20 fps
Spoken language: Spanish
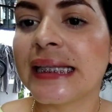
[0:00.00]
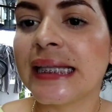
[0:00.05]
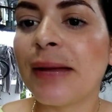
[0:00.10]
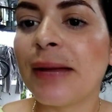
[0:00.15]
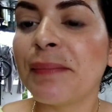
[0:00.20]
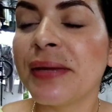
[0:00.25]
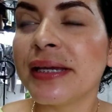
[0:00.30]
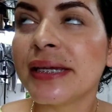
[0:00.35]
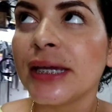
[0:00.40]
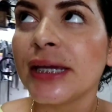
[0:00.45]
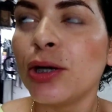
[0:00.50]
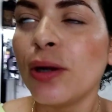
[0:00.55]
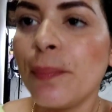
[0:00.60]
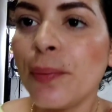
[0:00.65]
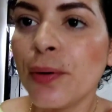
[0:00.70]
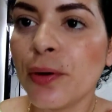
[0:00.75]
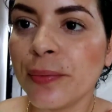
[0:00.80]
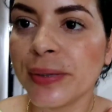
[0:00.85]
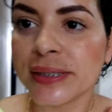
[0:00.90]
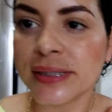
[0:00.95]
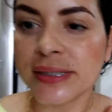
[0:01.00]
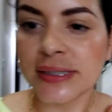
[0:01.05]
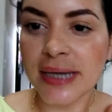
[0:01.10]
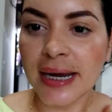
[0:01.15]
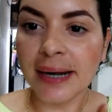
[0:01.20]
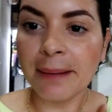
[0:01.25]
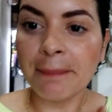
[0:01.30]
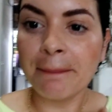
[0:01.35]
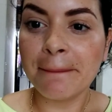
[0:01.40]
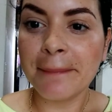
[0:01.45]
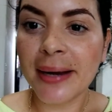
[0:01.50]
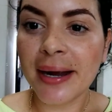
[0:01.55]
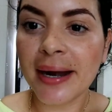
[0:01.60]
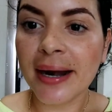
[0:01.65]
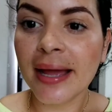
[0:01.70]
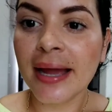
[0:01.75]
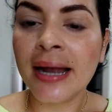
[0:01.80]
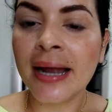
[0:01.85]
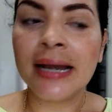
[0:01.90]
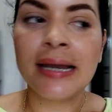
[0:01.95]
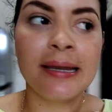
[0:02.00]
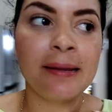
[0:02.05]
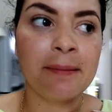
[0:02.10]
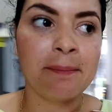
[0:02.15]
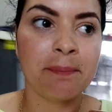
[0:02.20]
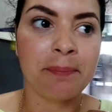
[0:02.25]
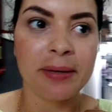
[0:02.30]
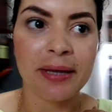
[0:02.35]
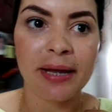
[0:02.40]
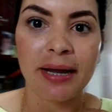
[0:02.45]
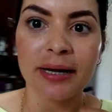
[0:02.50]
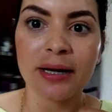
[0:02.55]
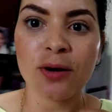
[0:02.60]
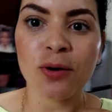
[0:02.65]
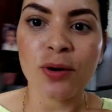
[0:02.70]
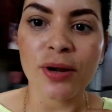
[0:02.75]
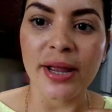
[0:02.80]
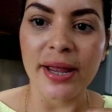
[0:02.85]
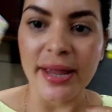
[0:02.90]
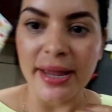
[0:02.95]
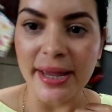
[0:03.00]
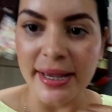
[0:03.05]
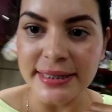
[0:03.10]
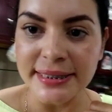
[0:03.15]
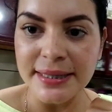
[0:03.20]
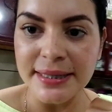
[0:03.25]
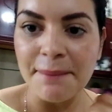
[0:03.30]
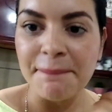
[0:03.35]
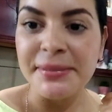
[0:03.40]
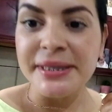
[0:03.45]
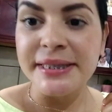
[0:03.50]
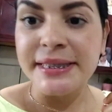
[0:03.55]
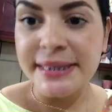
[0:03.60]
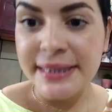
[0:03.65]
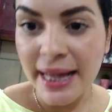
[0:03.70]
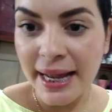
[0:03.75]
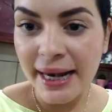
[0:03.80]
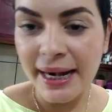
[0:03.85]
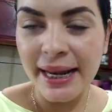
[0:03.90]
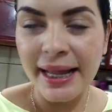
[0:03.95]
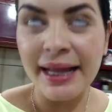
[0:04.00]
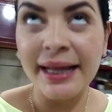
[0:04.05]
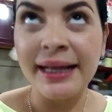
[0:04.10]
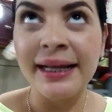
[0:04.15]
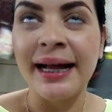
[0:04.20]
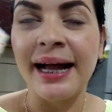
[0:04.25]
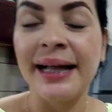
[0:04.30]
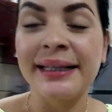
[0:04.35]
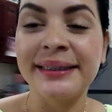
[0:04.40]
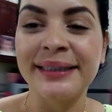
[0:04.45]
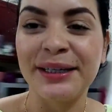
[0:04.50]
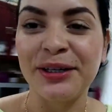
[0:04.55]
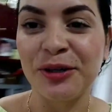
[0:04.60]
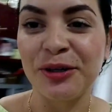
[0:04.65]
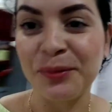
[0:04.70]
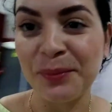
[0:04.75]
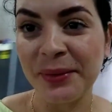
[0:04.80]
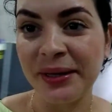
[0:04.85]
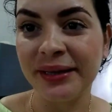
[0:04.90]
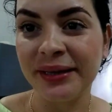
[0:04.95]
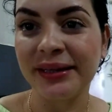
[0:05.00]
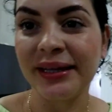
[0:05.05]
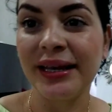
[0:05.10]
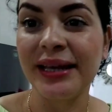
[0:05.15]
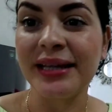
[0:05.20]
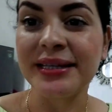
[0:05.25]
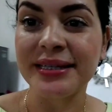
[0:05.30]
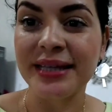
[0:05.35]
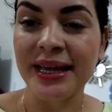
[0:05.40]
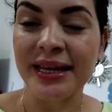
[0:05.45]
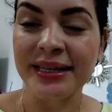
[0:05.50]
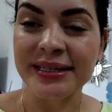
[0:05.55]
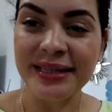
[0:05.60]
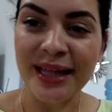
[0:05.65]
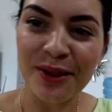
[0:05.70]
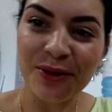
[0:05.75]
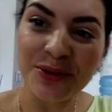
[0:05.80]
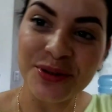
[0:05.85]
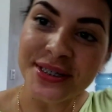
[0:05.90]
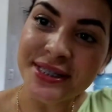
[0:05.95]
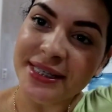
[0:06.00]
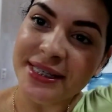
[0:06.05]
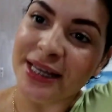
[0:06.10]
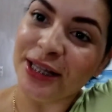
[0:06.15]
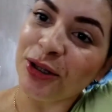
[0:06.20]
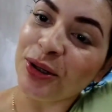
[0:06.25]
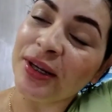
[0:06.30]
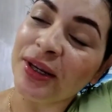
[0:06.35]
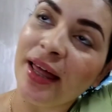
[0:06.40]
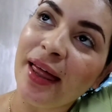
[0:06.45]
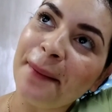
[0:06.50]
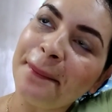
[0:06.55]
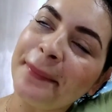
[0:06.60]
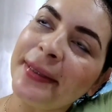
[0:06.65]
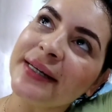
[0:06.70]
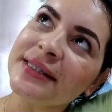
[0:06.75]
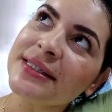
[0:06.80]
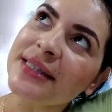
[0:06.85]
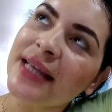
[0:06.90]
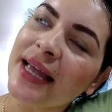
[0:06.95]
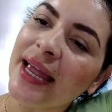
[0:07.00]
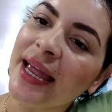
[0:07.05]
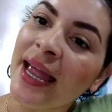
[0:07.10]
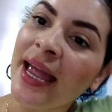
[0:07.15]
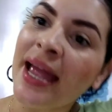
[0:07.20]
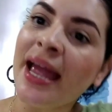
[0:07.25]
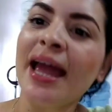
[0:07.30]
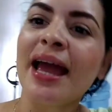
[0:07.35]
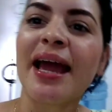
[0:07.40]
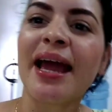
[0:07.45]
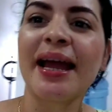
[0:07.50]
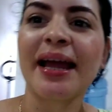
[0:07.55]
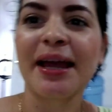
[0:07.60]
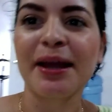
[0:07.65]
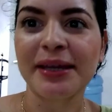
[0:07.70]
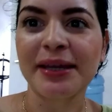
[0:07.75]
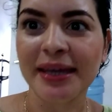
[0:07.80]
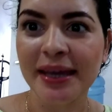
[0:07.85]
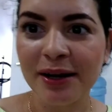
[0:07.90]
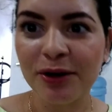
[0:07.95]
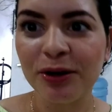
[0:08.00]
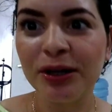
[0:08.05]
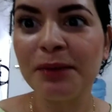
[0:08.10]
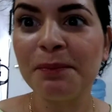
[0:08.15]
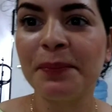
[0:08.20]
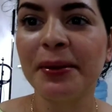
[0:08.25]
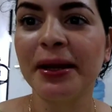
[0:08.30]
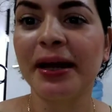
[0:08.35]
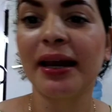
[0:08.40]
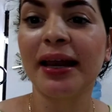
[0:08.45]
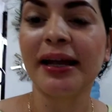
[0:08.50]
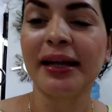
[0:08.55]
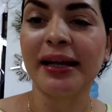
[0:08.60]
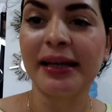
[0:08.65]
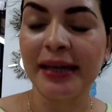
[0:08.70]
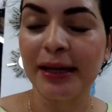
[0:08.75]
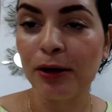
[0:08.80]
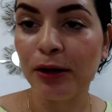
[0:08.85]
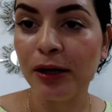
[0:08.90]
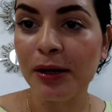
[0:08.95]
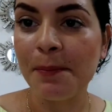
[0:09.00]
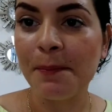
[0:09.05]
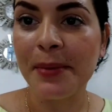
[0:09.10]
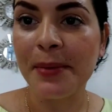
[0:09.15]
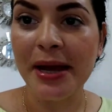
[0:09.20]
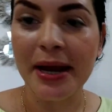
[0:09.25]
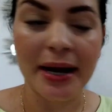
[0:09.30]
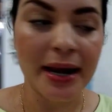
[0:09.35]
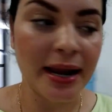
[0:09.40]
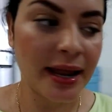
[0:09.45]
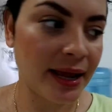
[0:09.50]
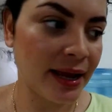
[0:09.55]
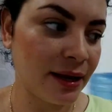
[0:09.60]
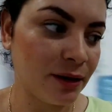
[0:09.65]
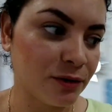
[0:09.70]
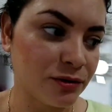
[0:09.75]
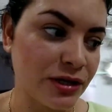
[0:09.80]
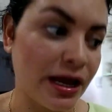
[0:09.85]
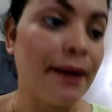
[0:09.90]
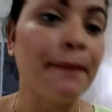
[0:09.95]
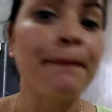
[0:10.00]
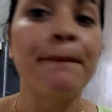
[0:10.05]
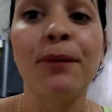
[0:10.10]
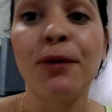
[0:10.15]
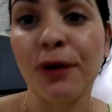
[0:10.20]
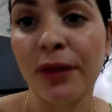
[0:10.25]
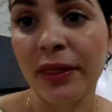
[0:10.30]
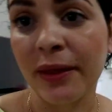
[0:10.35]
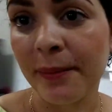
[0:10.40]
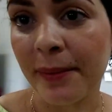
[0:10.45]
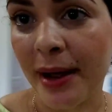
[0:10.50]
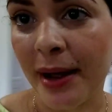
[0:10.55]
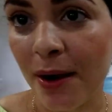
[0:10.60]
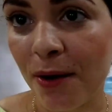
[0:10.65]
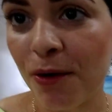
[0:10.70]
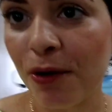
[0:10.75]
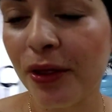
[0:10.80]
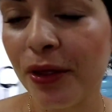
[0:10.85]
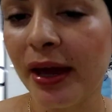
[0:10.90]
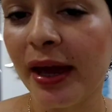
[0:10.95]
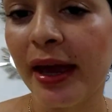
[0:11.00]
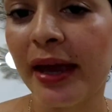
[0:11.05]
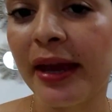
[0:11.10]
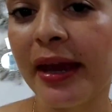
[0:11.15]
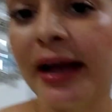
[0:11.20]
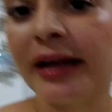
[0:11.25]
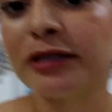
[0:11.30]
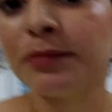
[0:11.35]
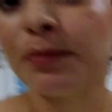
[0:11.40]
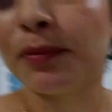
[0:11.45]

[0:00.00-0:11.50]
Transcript: también quiero aprovechar para limpiar lo que es mi sala anteriormente les he estado diciendo nada más que que quiero limpiarla, que quiero limpiarla, o sea, por debajo de ellas,